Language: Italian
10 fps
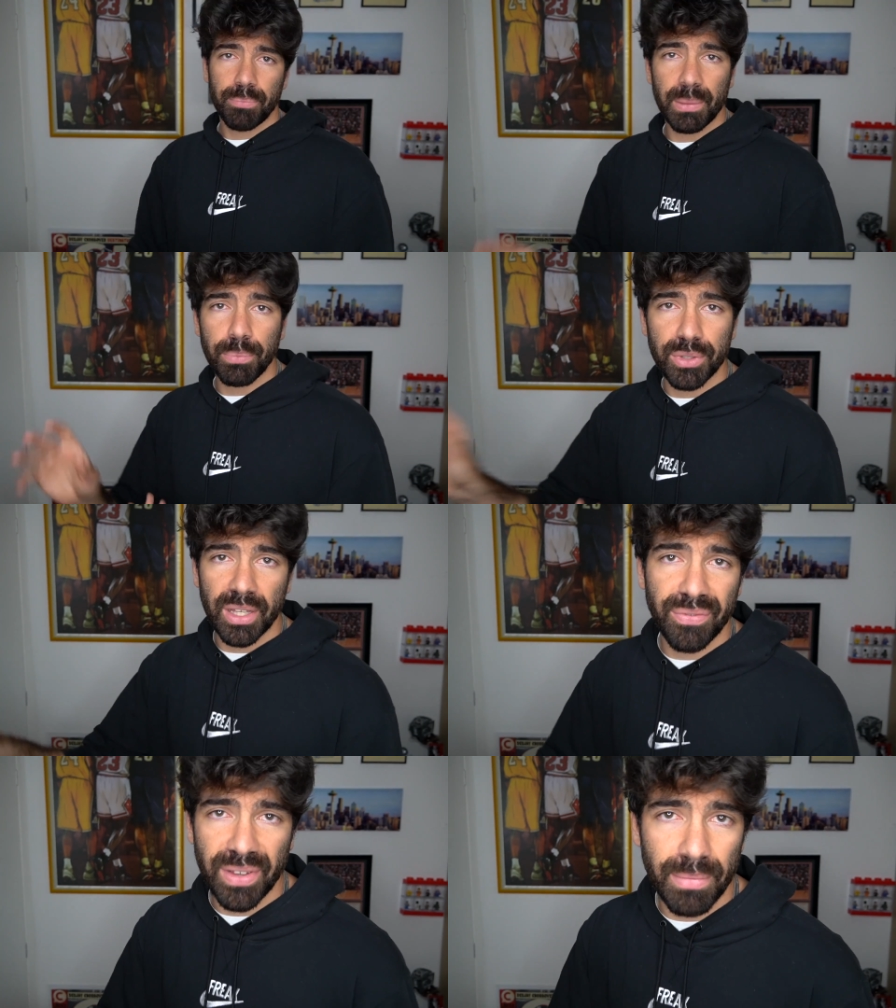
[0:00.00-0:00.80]
eh, per
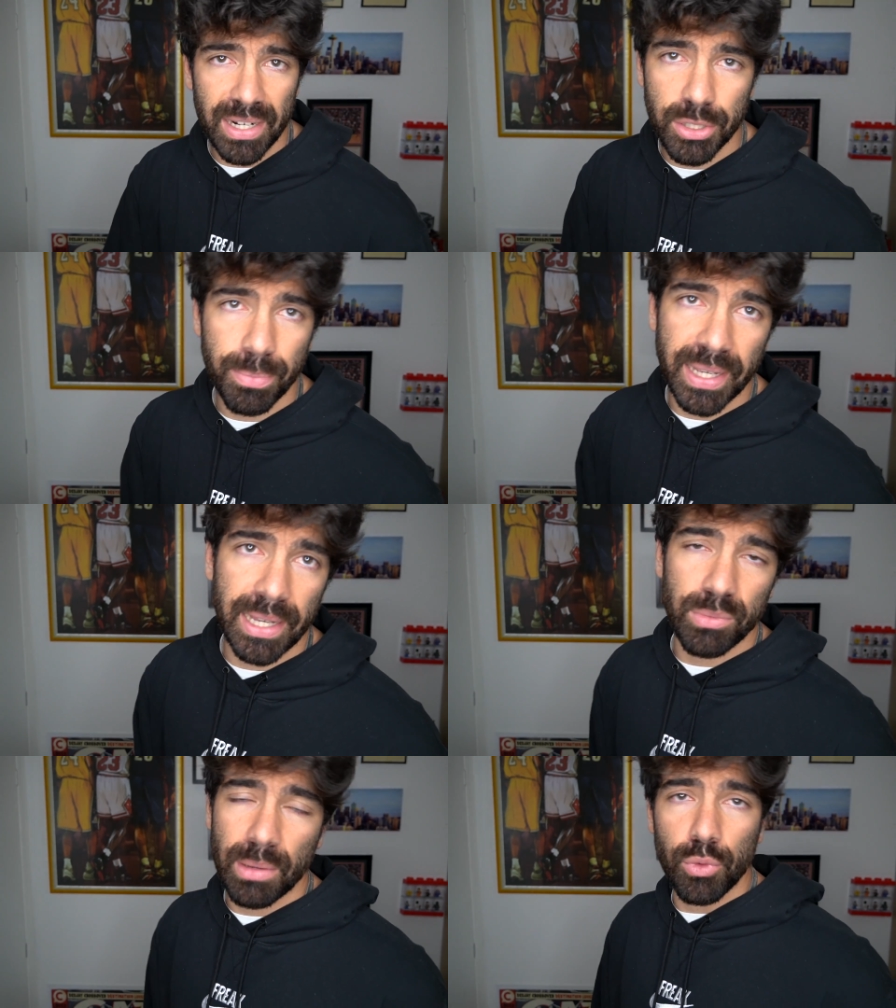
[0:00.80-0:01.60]
poter fermarci o
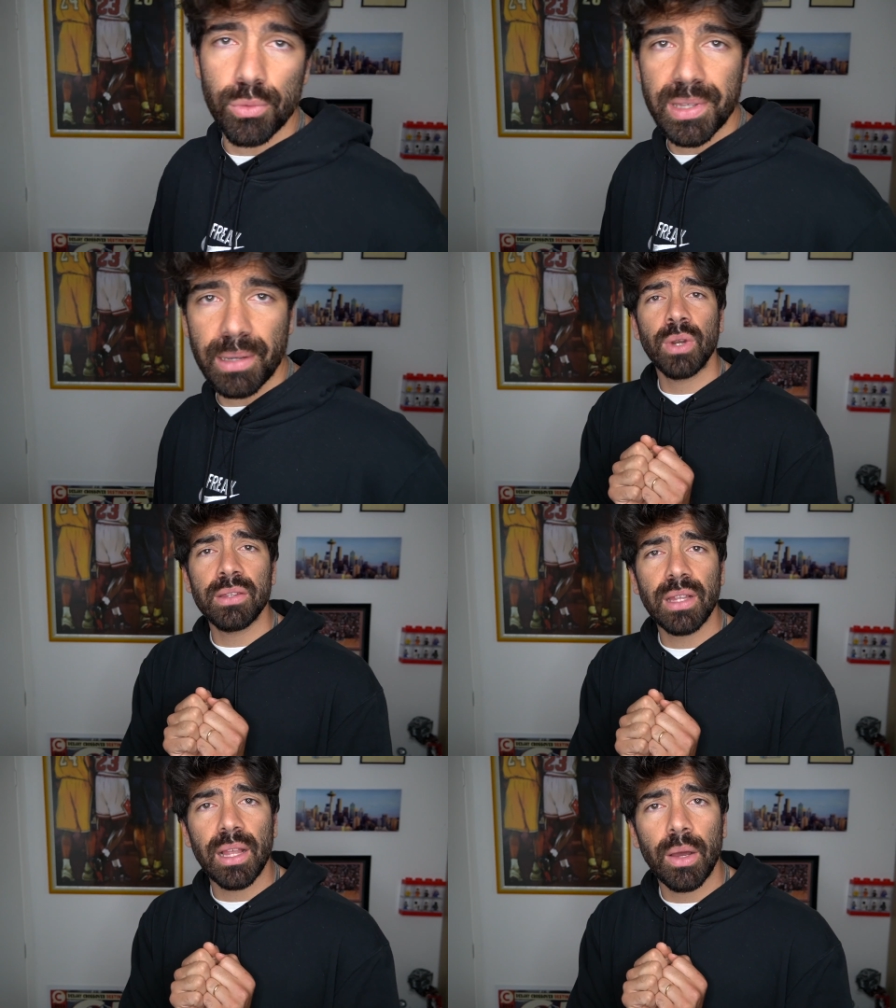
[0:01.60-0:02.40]
pagare una multa.
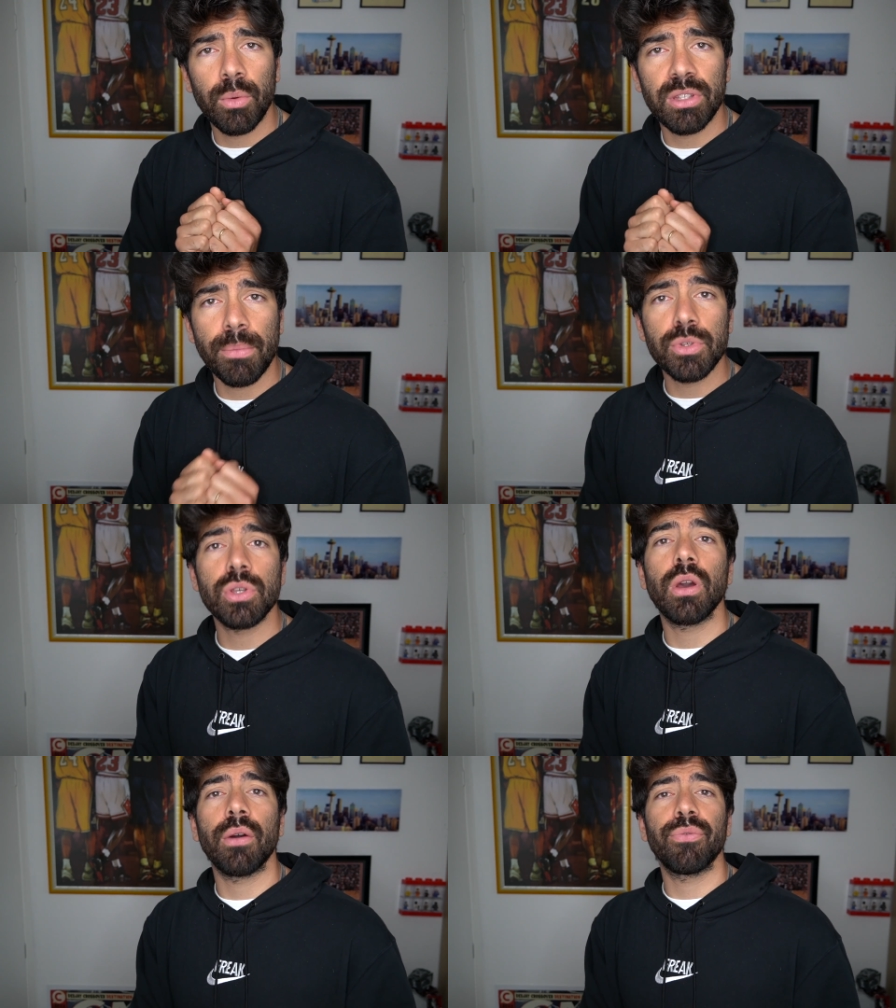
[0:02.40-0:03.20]
Durante la Winter
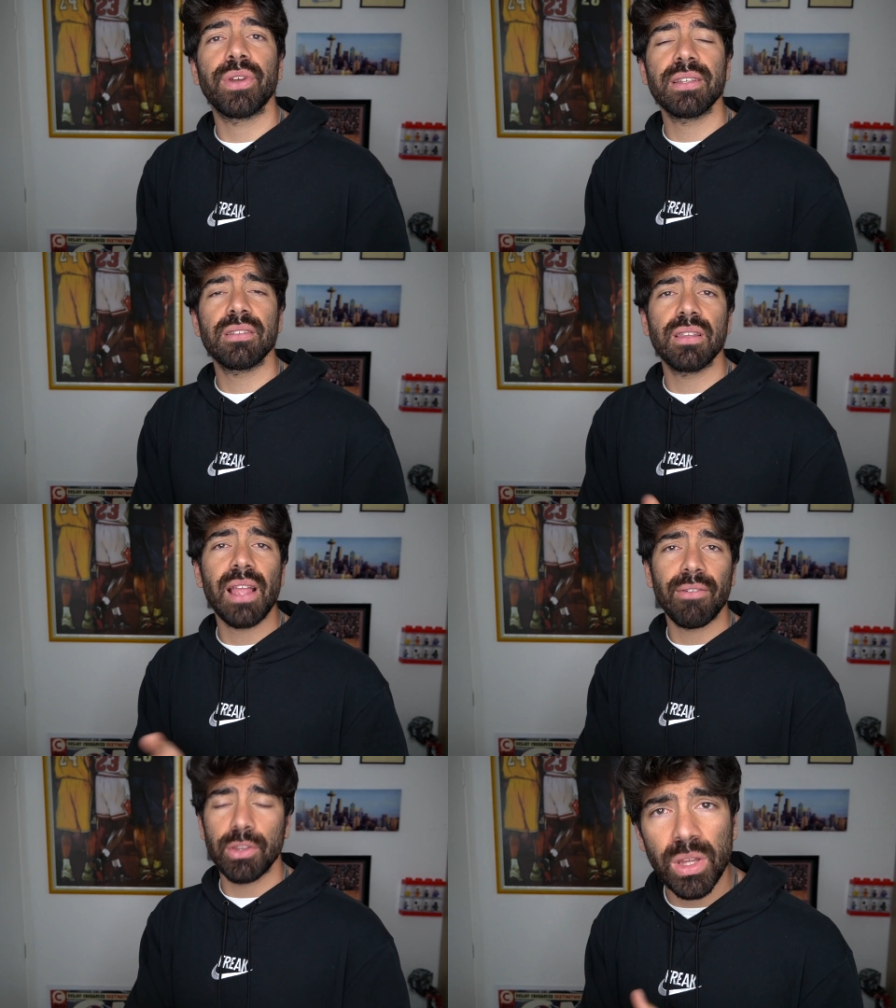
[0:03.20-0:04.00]
Music Conference ti
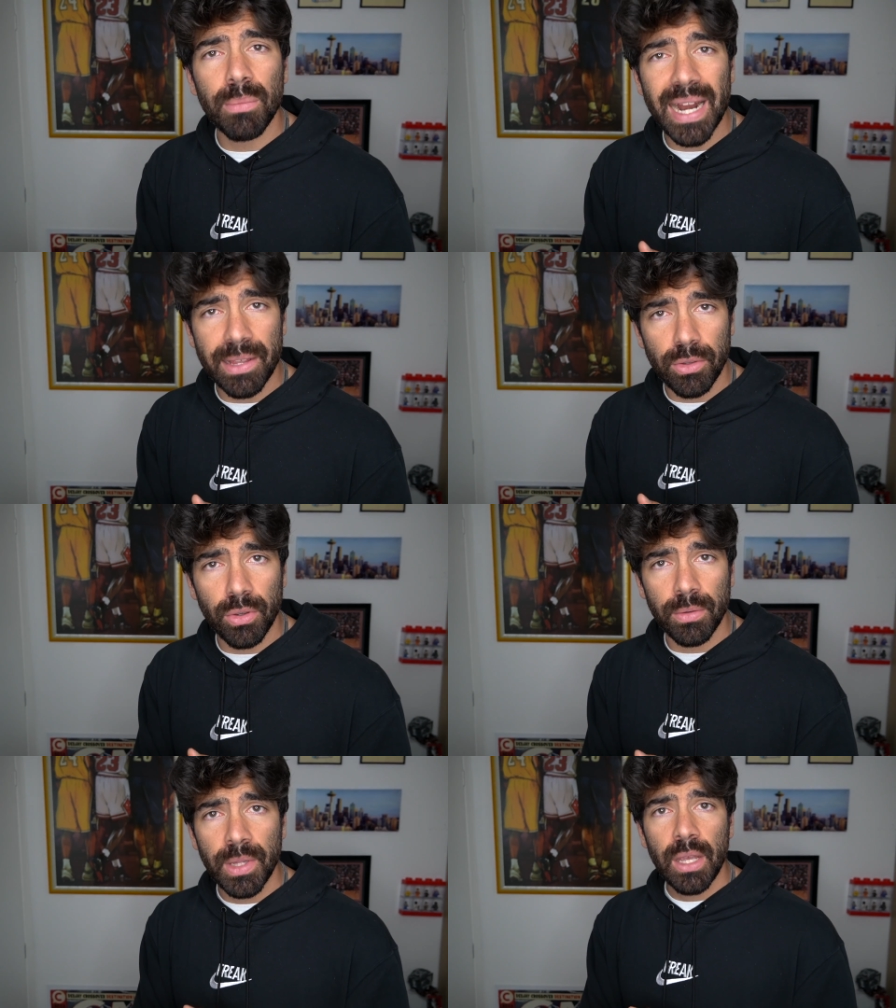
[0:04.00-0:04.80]
davano un
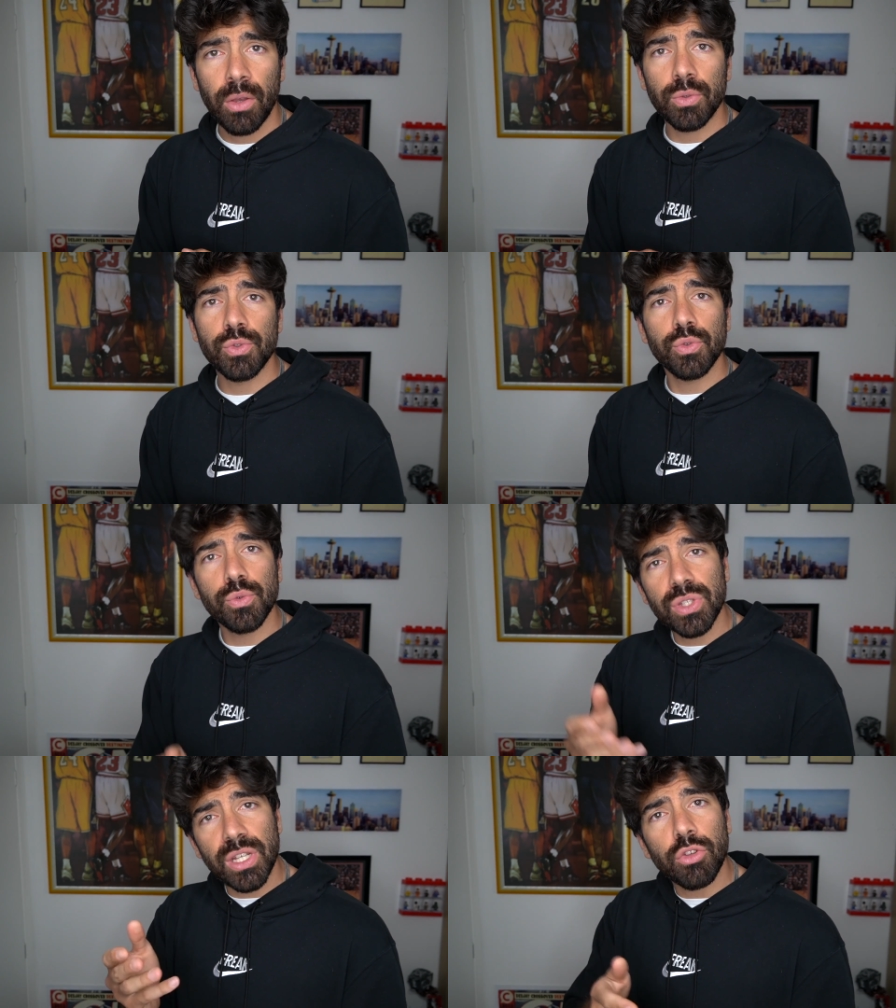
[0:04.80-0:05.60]
libretto con
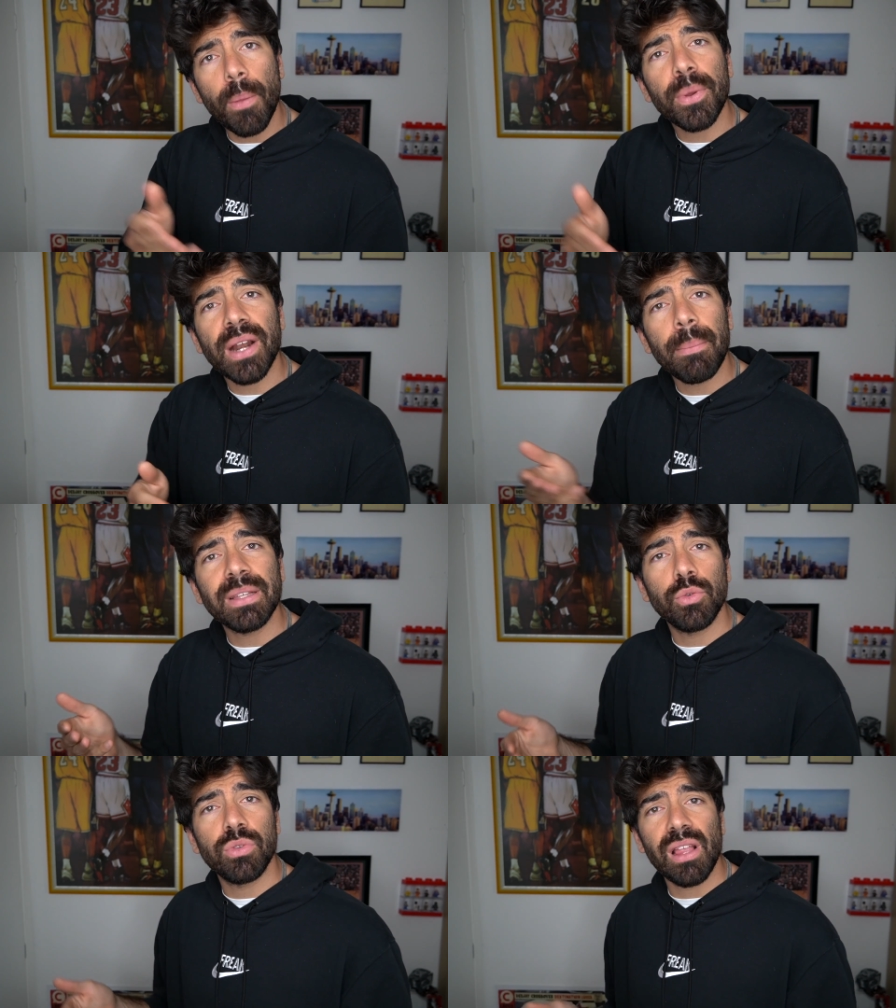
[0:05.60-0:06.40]
su scritto il
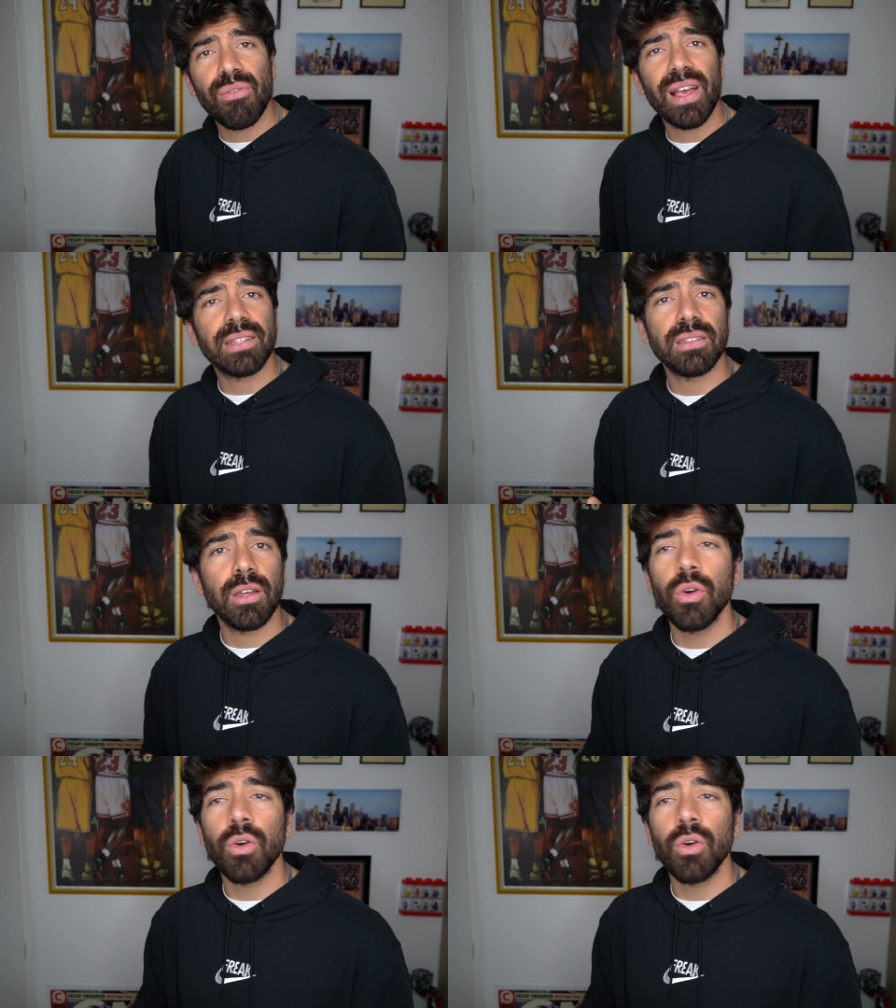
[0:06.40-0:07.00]
programma di tutte le feste.